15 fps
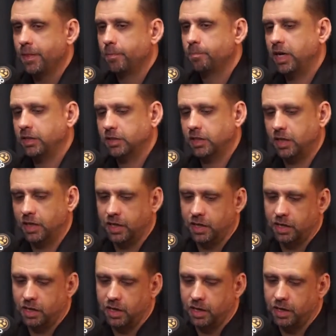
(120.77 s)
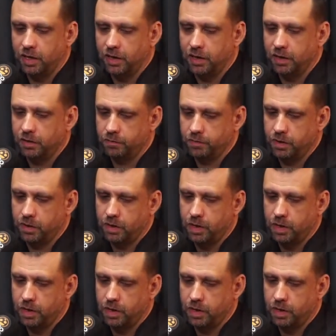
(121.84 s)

mas a, a, a